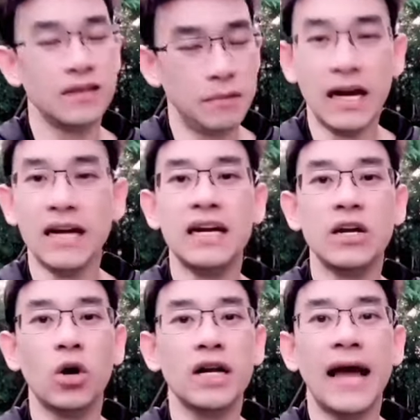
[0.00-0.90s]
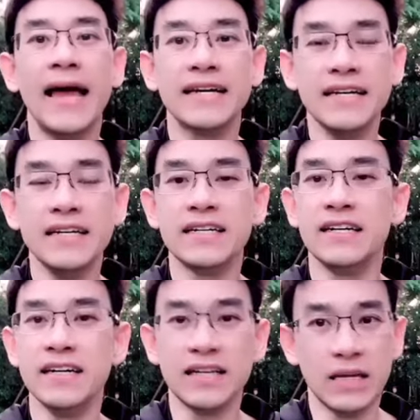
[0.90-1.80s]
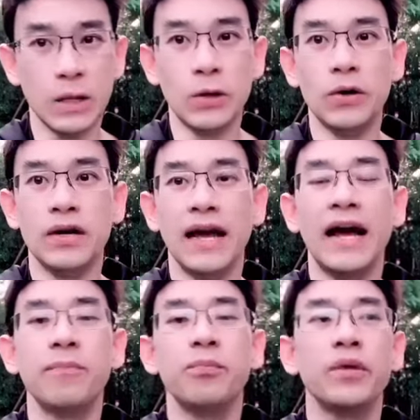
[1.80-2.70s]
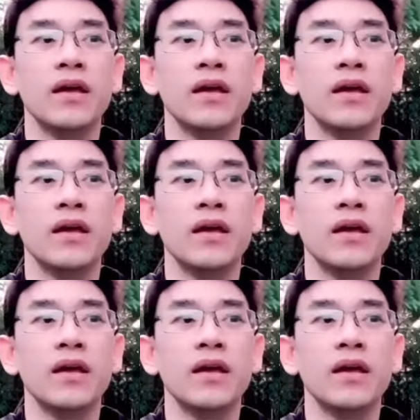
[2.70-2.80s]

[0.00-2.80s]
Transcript: เดือนหนึ่งลดได้ครึ่งถึง1กิโลนะครับ